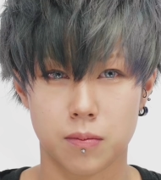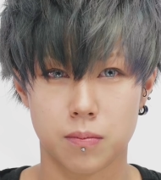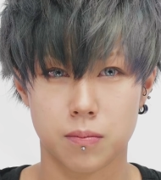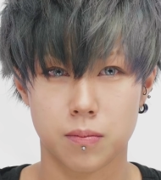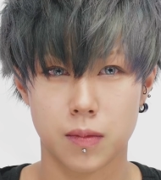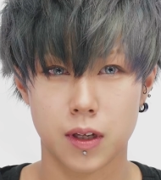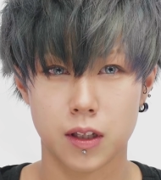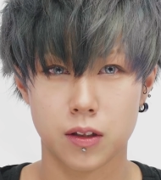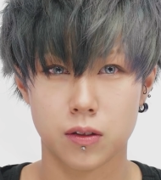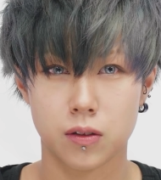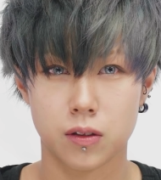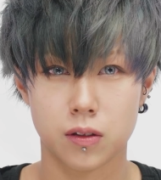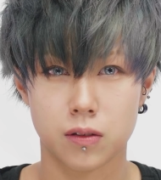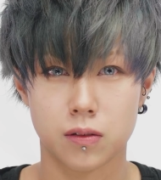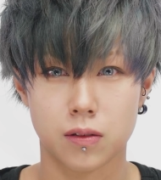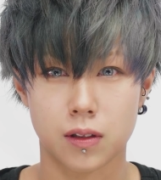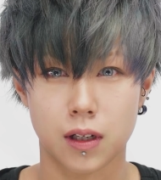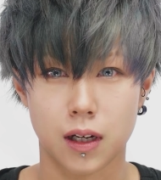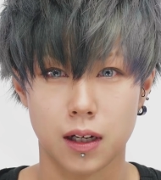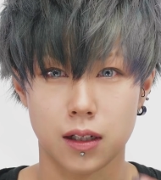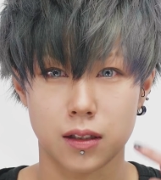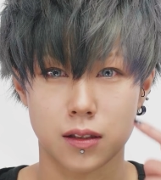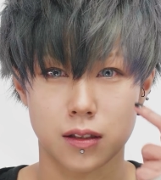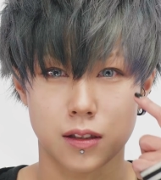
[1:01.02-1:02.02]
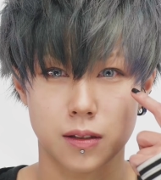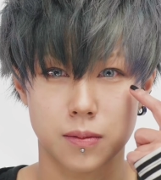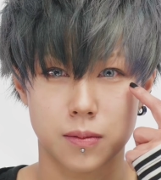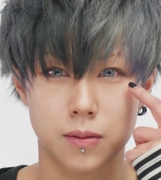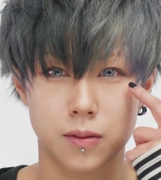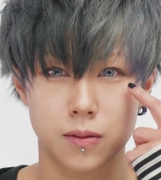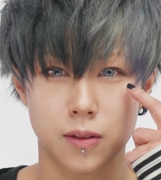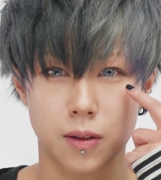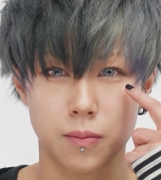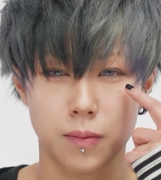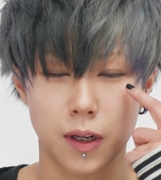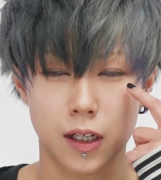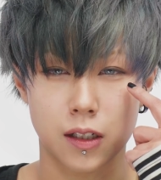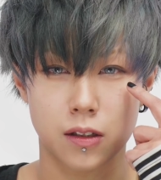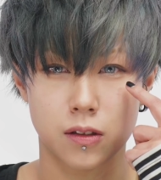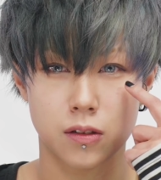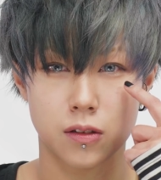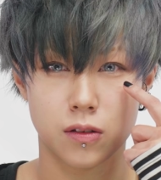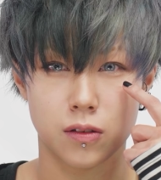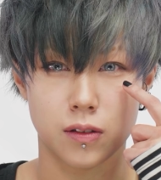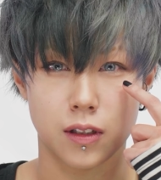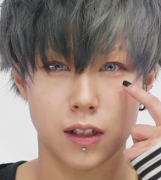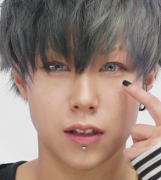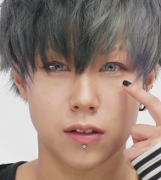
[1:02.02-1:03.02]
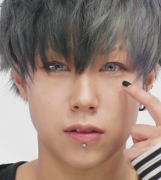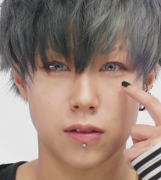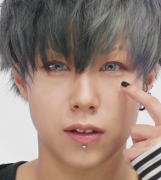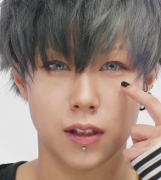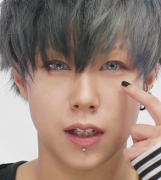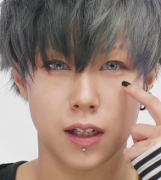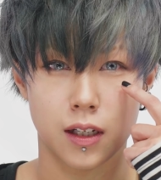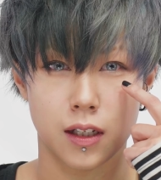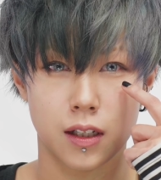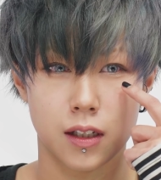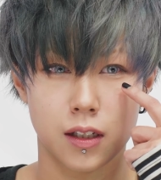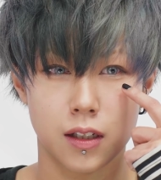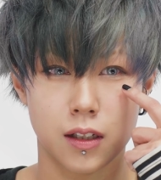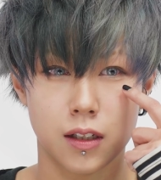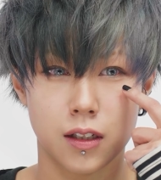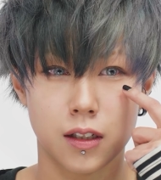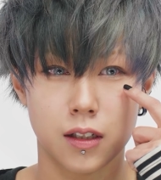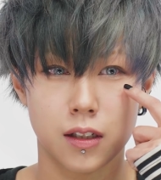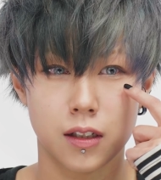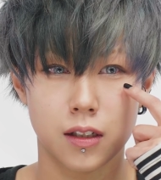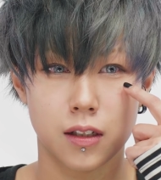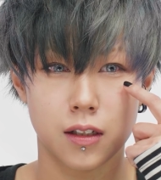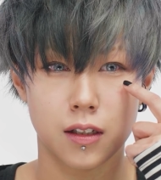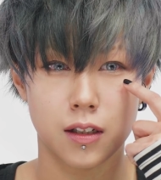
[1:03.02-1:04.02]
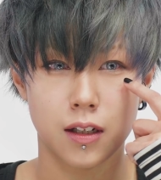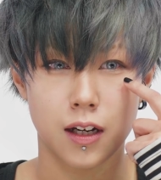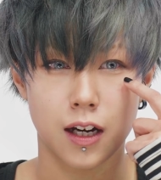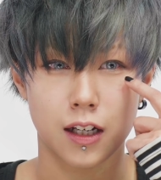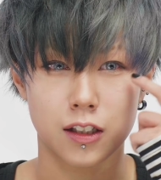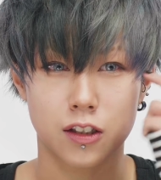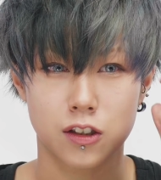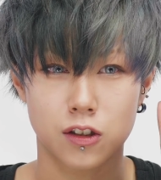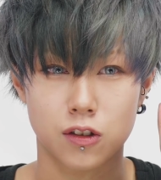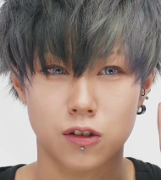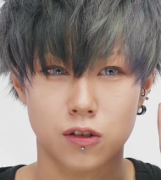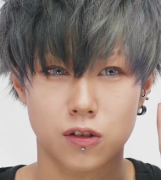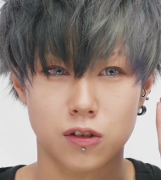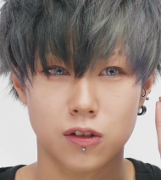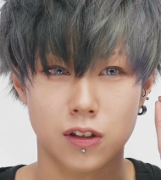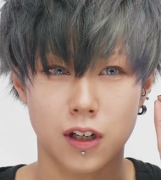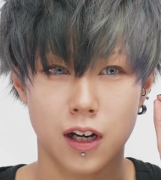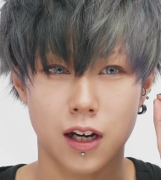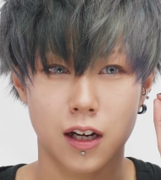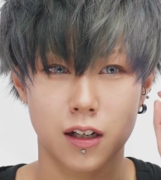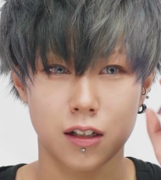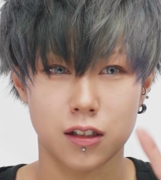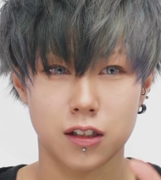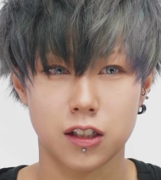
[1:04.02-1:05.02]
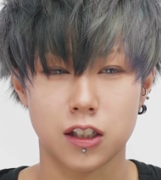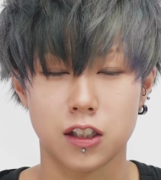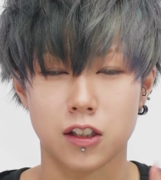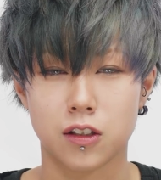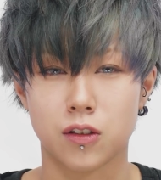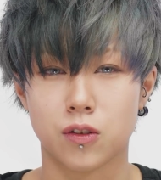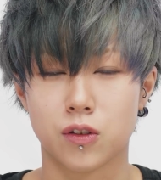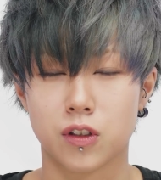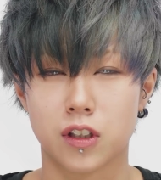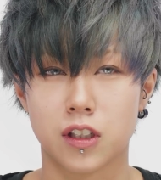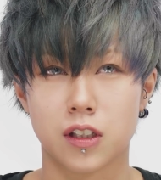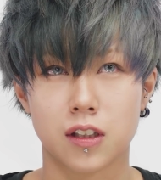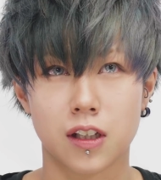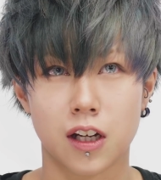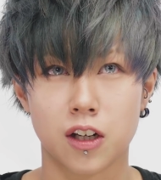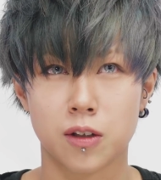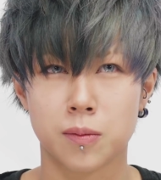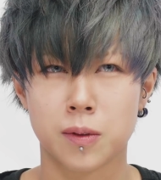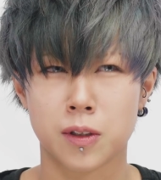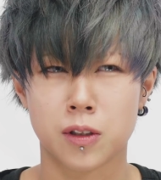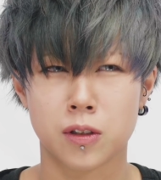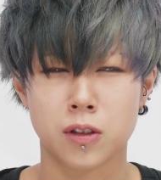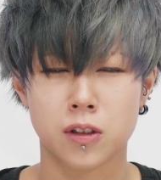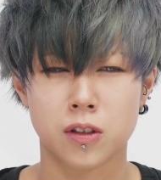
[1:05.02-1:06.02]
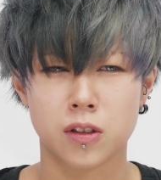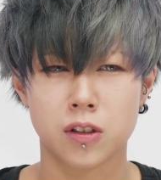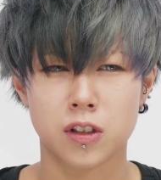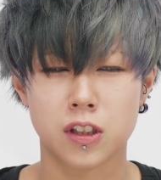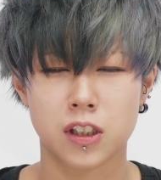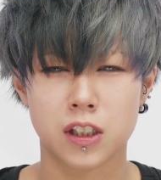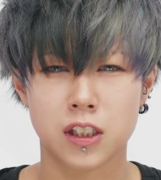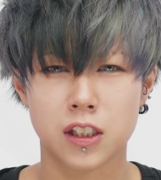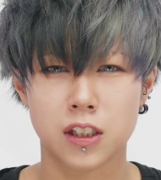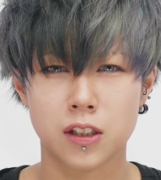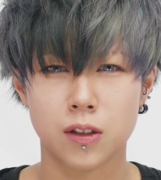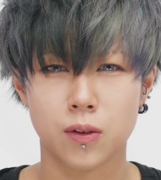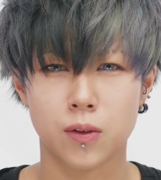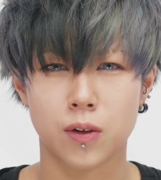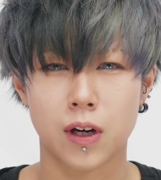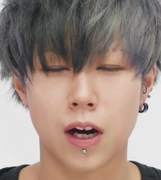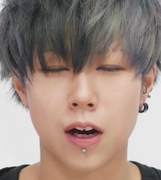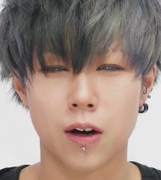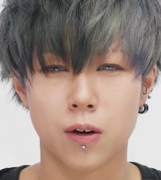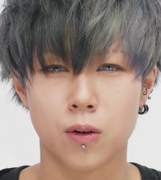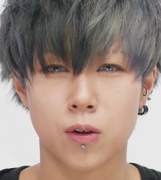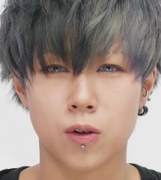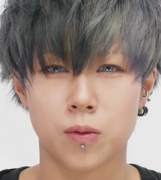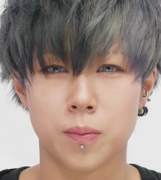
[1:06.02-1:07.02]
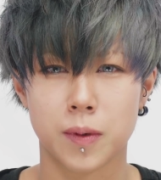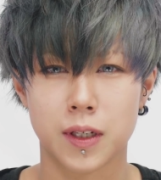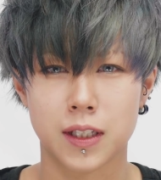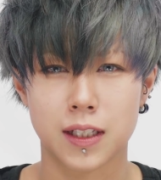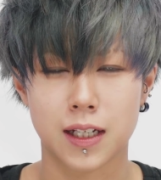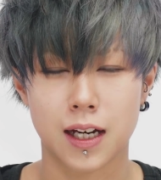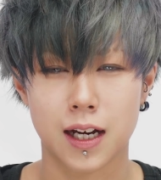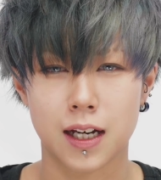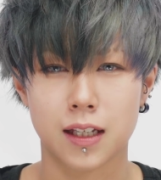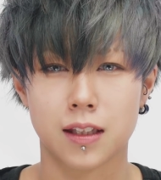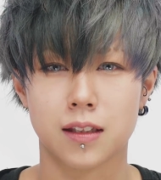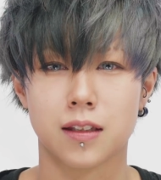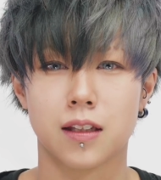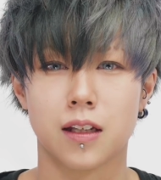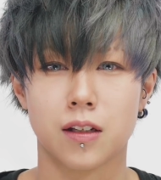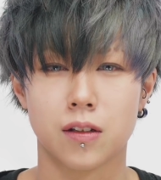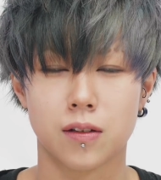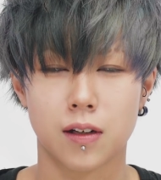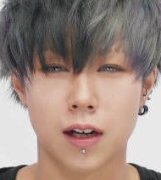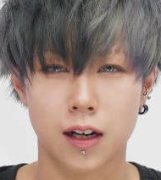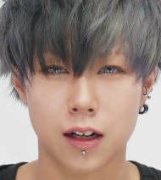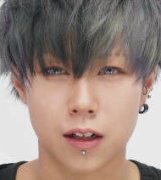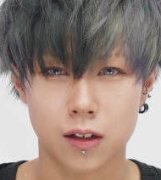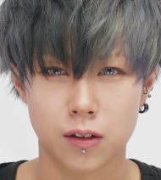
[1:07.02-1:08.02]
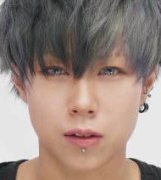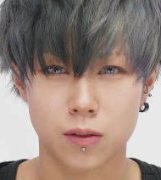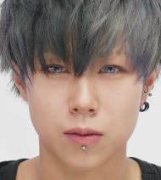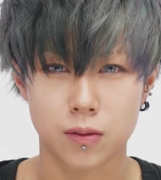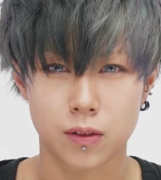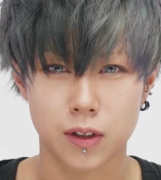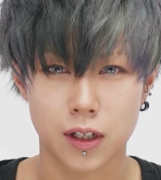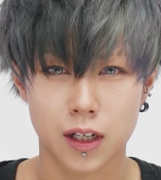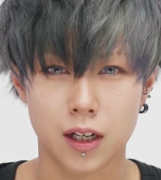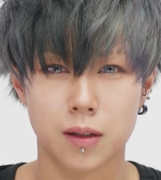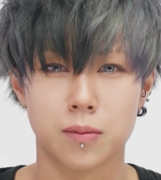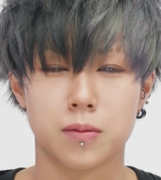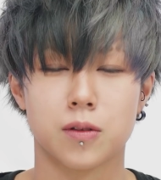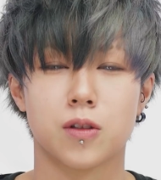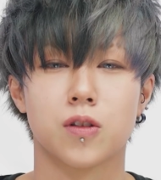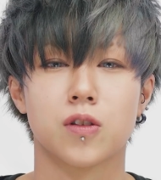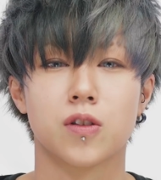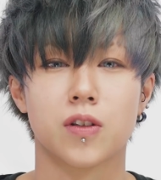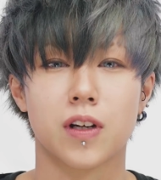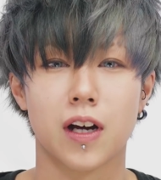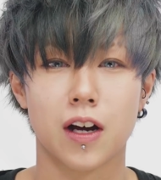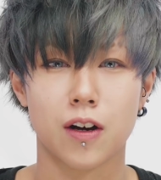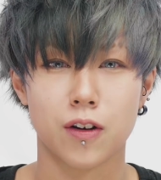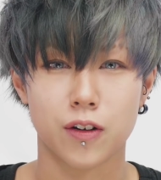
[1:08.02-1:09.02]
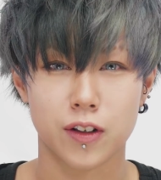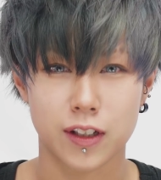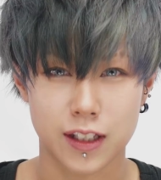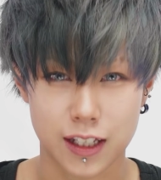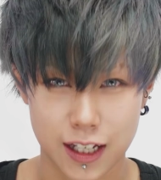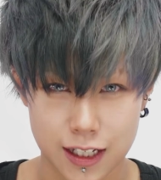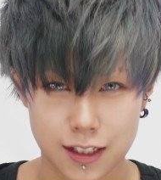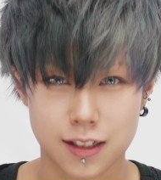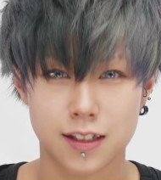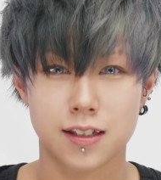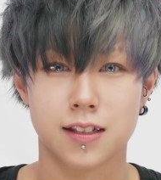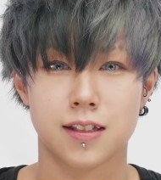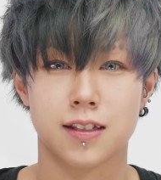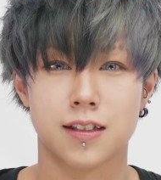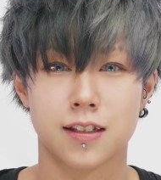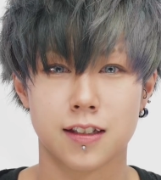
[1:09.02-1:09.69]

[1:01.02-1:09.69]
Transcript: 目の色が自分は真っ黒なので発色がいいようになるべく白が多めに入っているカラコンを選ぶことが多いです